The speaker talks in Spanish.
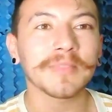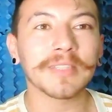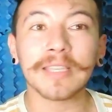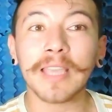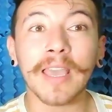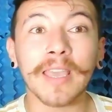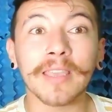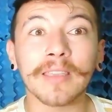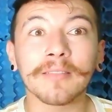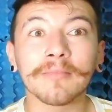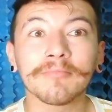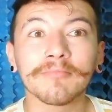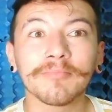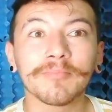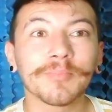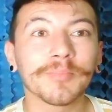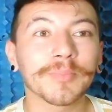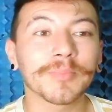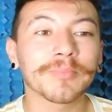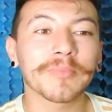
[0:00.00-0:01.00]
y ahí.
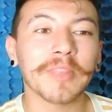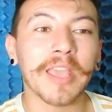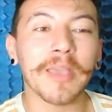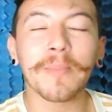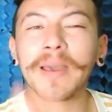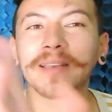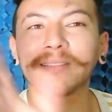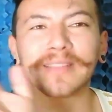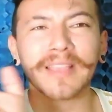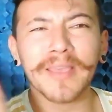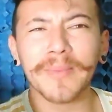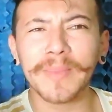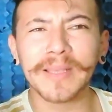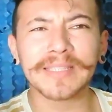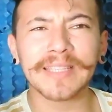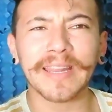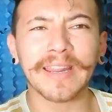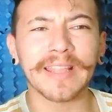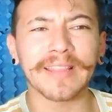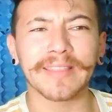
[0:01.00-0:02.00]
Es más, es
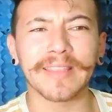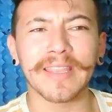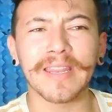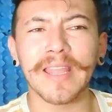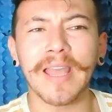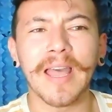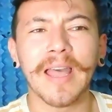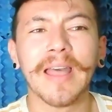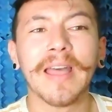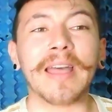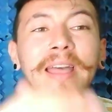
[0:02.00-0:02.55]
más argentina